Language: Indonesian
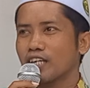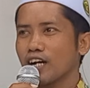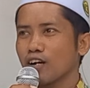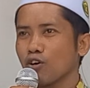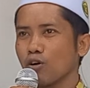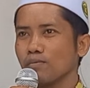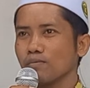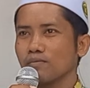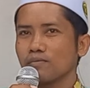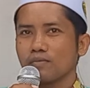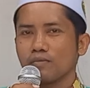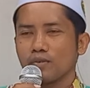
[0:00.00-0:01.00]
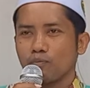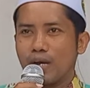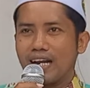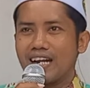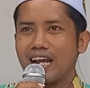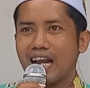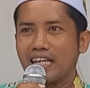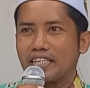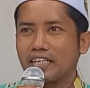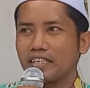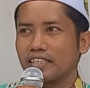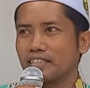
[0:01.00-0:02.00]
cerum pada
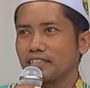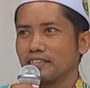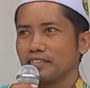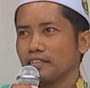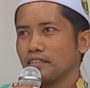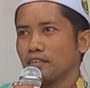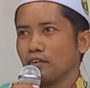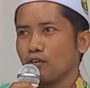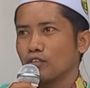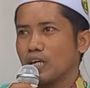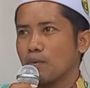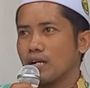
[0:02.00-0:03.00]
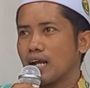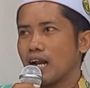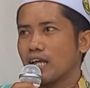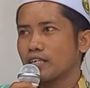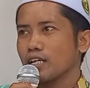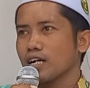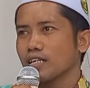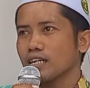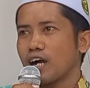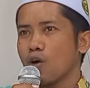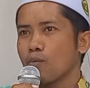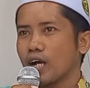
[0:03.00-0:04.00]
naracem tak benar raceng
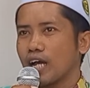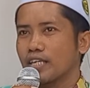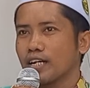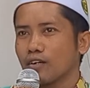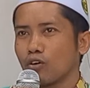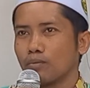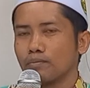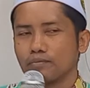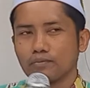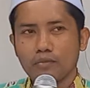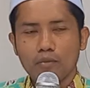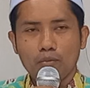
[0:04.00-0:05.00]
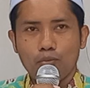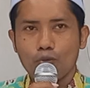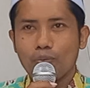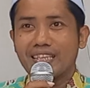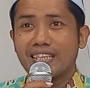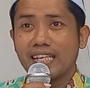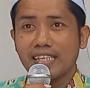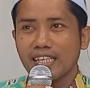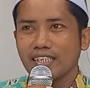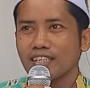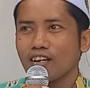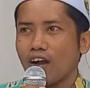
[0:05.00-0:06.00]
au beka jarum. pon
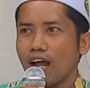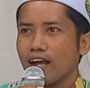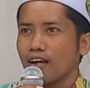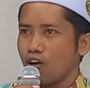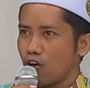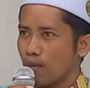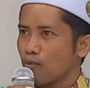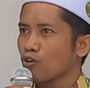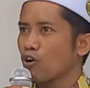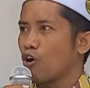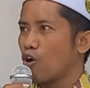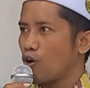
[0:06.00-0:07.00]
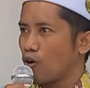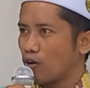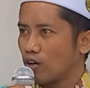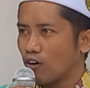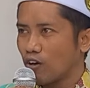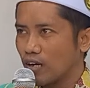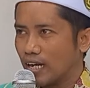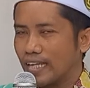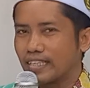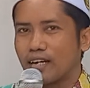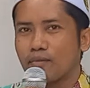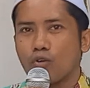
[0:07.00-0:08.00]
tengen ngera ora buru oleh
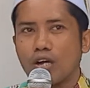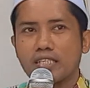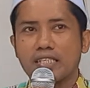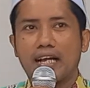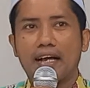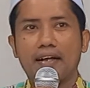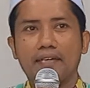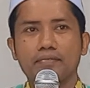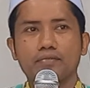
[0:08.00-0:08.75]
tak puasa